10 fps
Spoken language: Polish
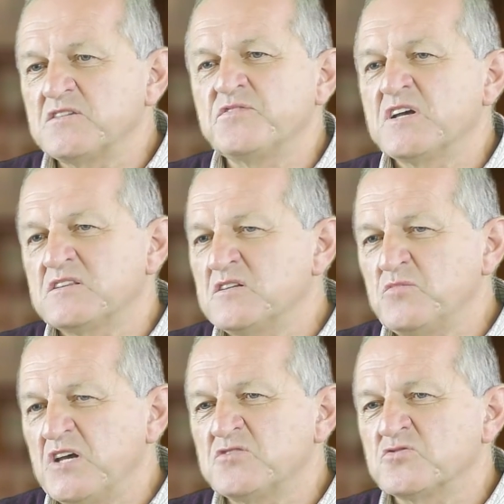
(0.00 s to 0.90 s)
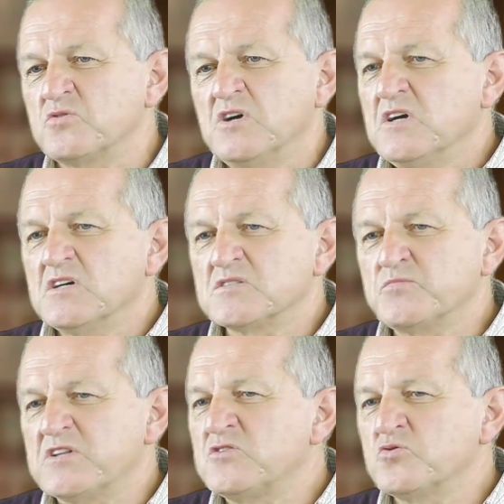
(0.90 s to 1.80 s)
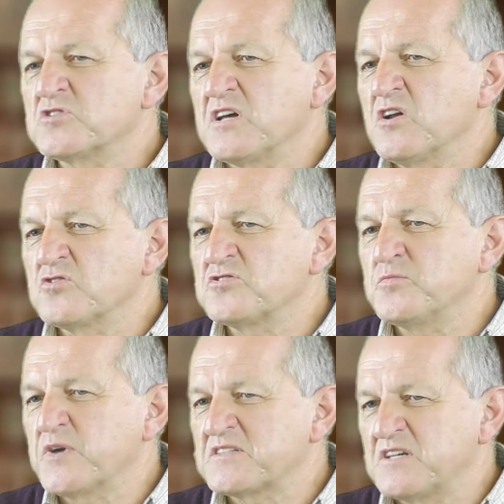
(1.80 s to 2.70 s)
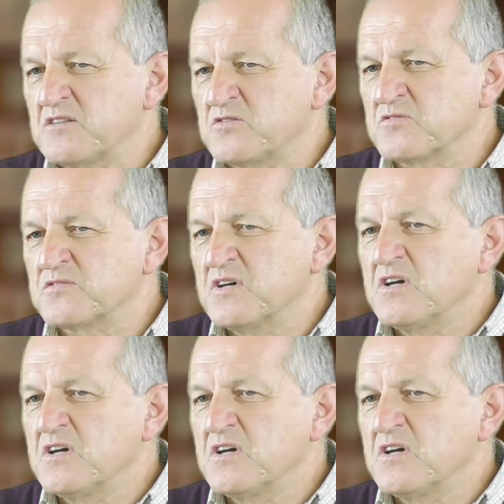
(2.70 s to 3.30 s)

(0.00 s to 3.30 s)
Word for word: w jednym miejscu zbyt dużej ilości pacjentów.